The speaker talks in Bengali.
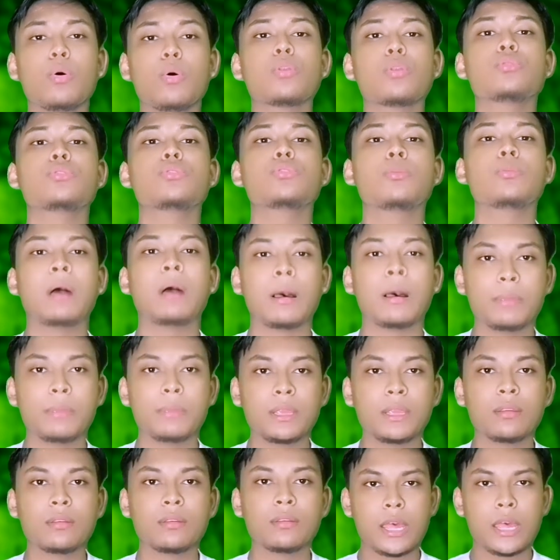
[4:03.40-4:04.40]
মনোযোগ
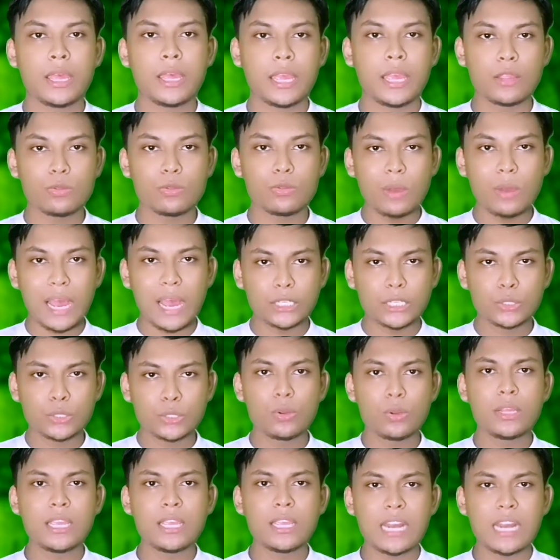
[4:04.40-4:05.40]
ভাবি কিন্তু
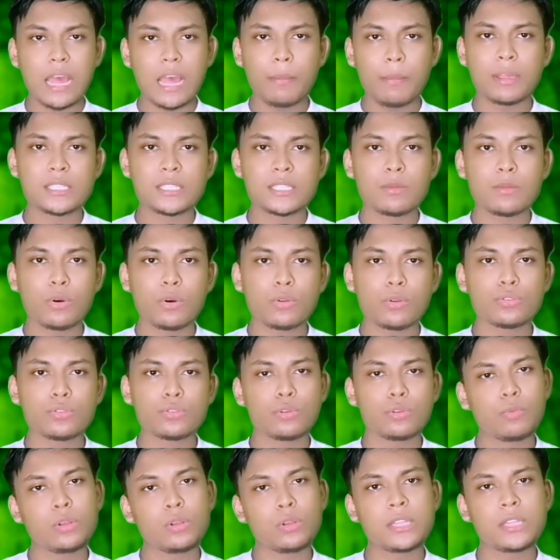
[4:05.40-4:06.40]
আসলে কি নামাজে
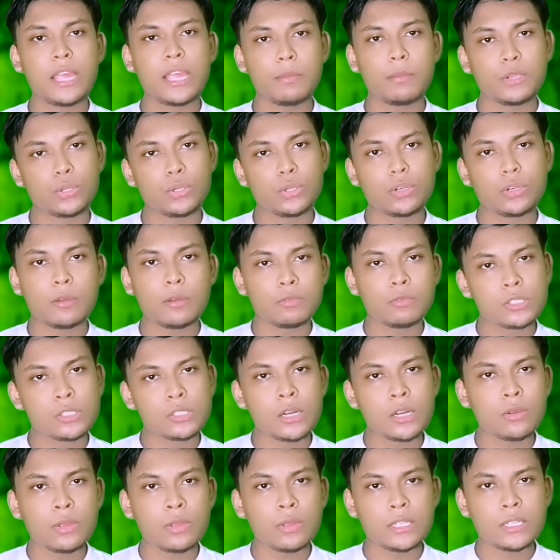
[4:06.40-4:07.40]
মনোযোগ বলতে এই বিষয়টা
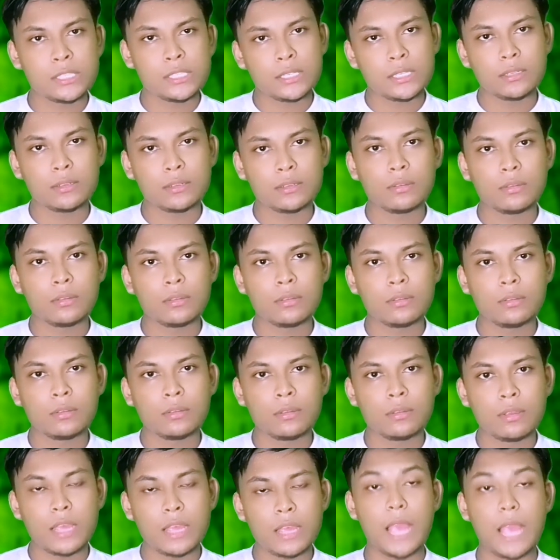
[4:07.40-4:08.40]
বোঝানো হয়েছে
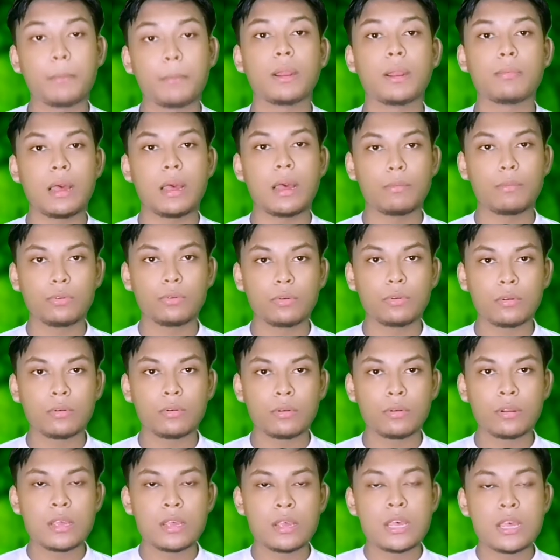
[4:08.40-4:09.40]
একবার ভাবুন
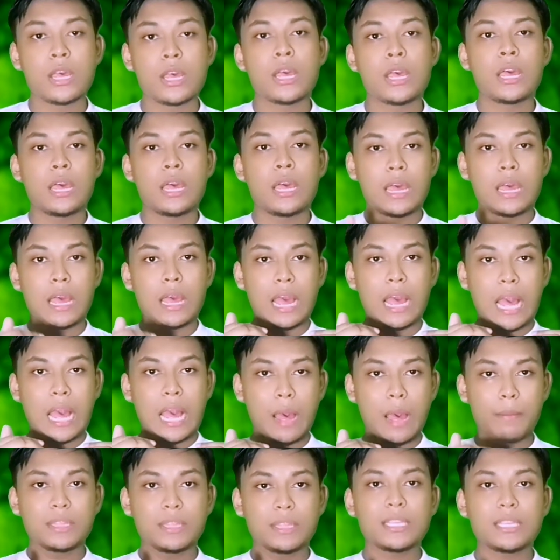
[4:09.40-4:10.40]

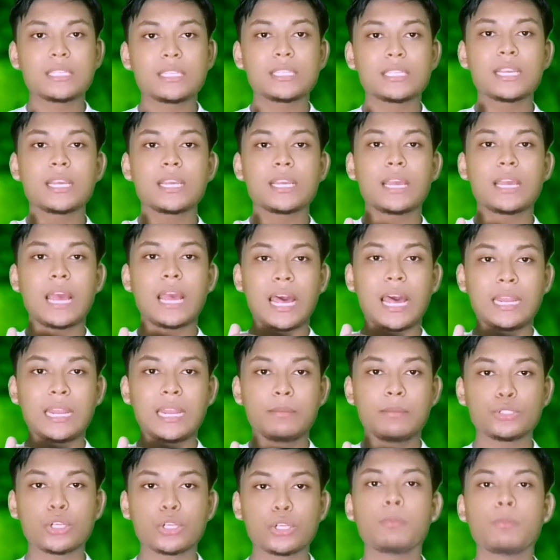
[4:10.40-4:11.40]
আমাদের যে
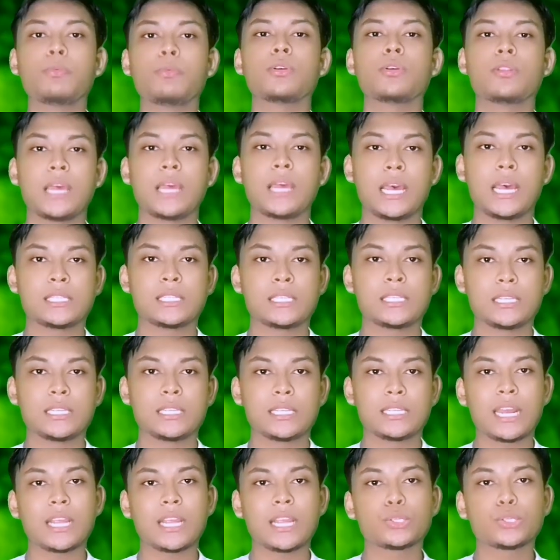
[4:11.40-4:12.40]
আলেম সম্প্রদায় আছে
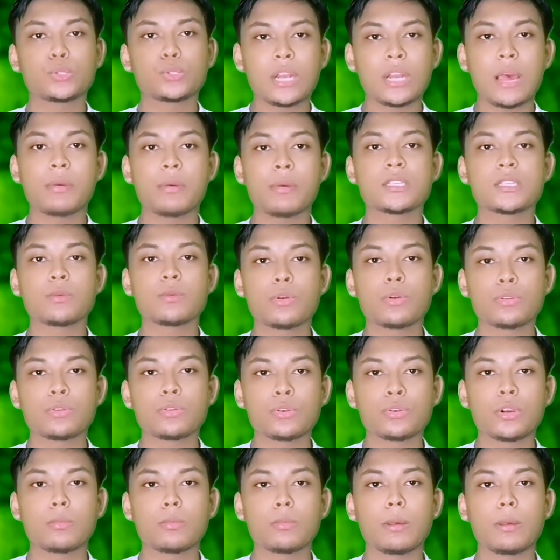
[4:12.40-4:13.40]
তারা শুধু নামাজে
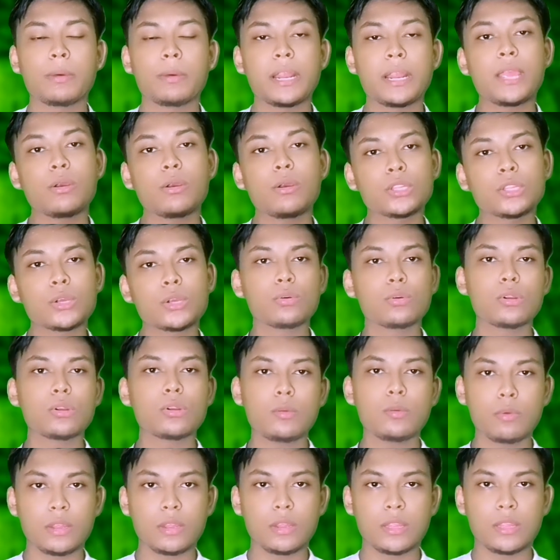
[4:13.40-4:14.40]
মনোযোগের ব্যাপারে এই
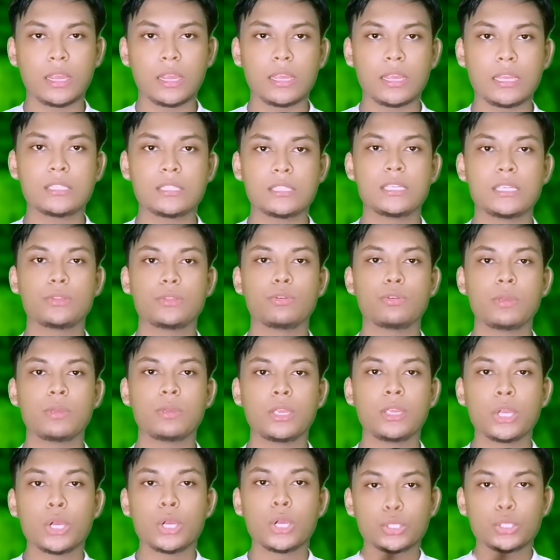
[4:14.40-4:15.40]
কথাগুলোই বলে থাকে যে
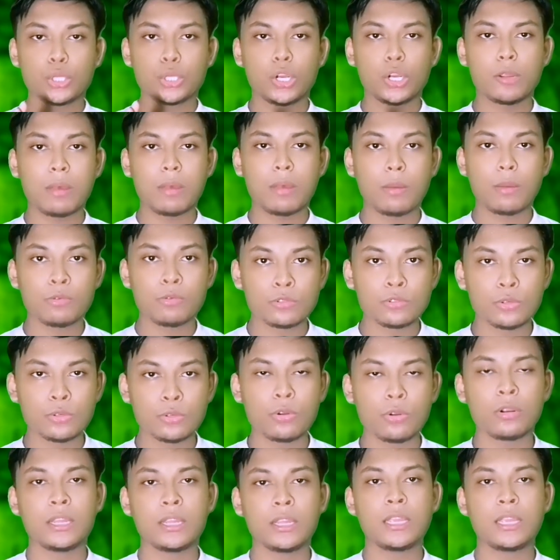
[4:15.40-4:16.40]
তুমি সঠিকভাবে উজু
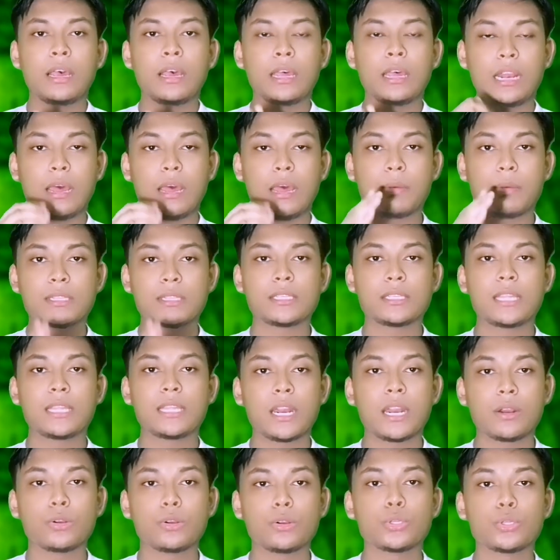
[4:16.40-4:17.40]
করলে কিনা নামাজে
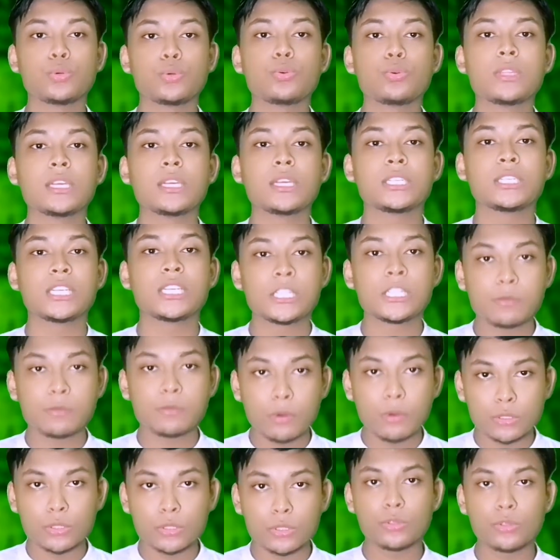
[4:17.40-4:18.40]
দাঁড়ানোর শুরু থেকে শেষ
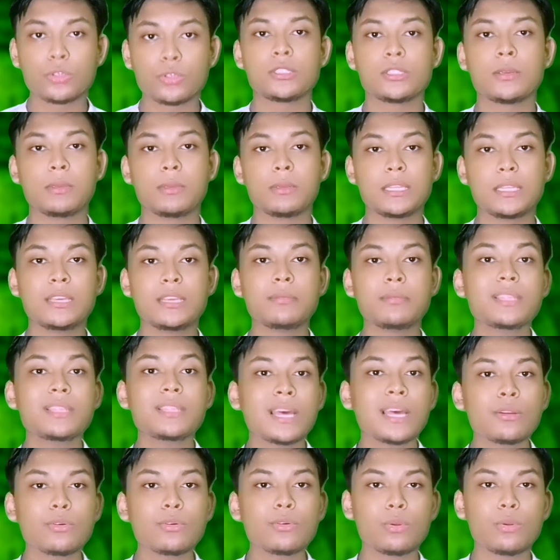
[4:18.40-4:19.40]
পর্যন্ত যে
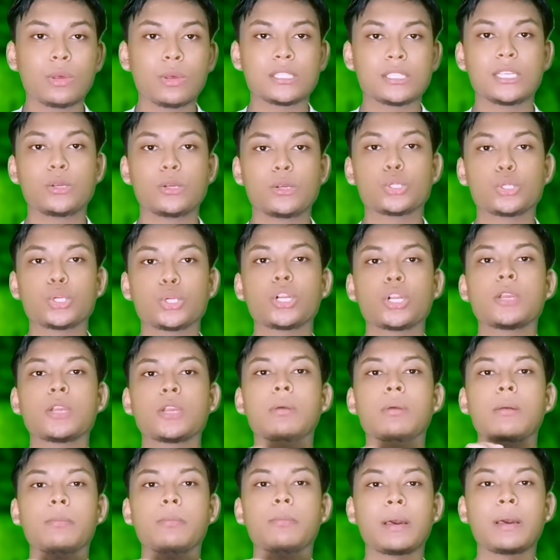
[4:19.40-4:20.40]
বিধিবিধানগুলো আছে এগুলো
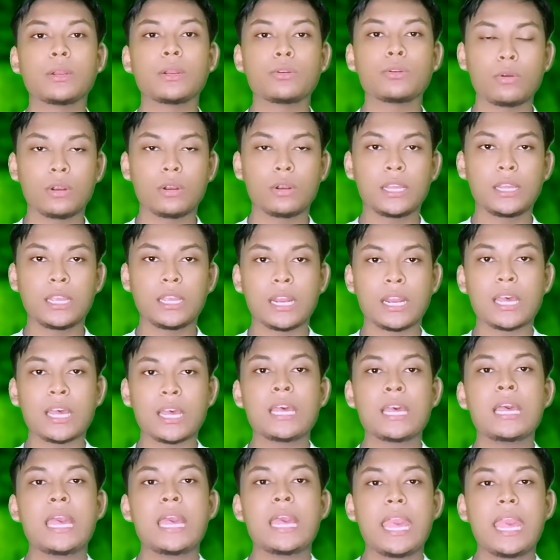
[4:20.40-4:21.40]
সঠিকভাবে পালন করলে কিনা
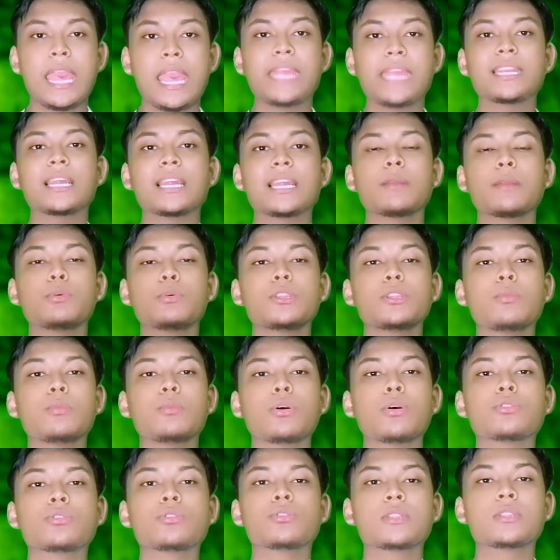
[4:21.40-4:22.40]
এটার প্রতি
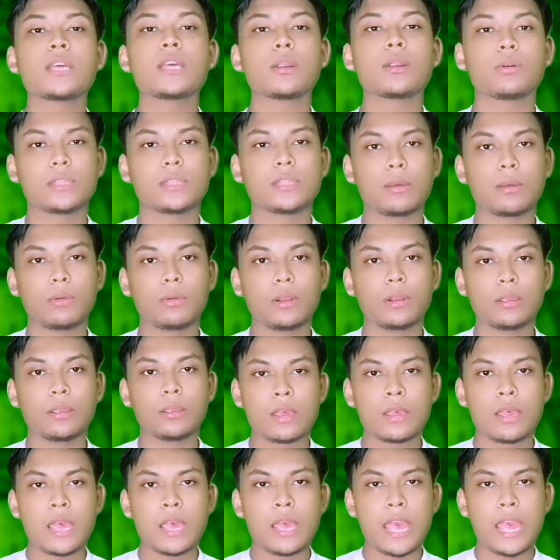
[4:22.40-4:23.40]
মনোযোগ দেওয়ার কথা বলে
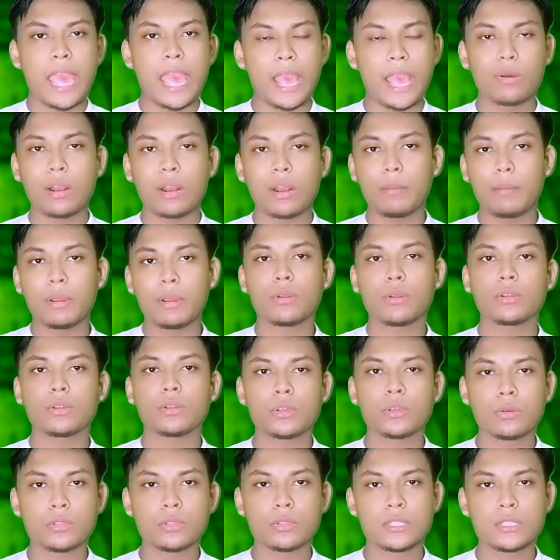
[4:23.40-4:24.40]
এখন আমার
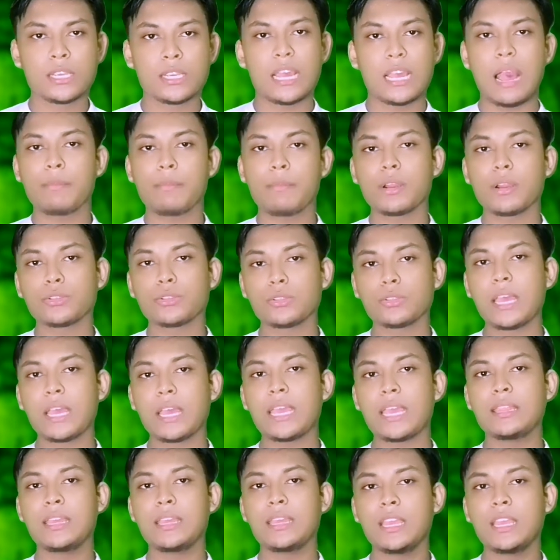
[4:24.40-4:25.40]
কথা হচ্ছে আমরা যদি
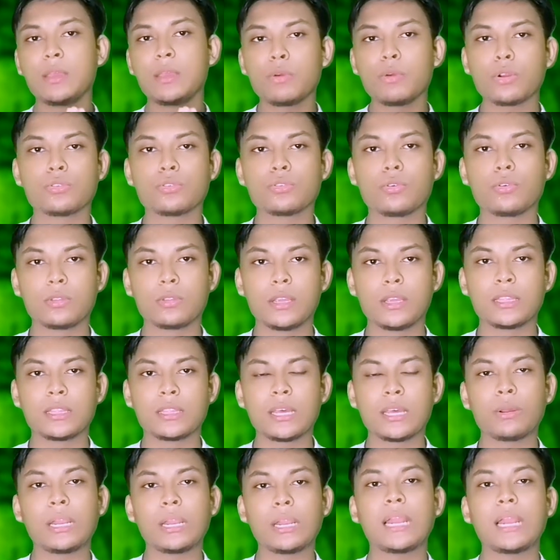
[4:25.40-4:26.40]
এই দিকেই মনোযোগ দিই
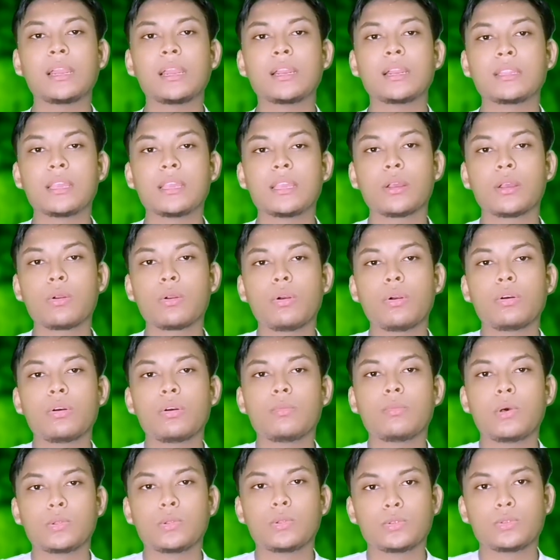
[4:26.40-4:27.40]
তাহলে আল্লাহর দিকে কখন
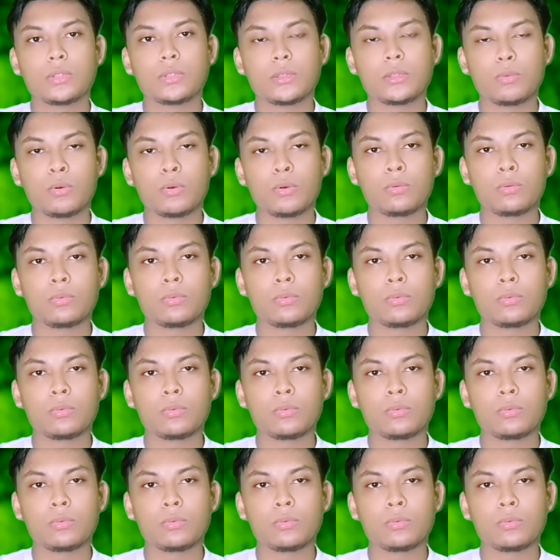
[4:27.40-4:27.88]
মনোযোগ দিব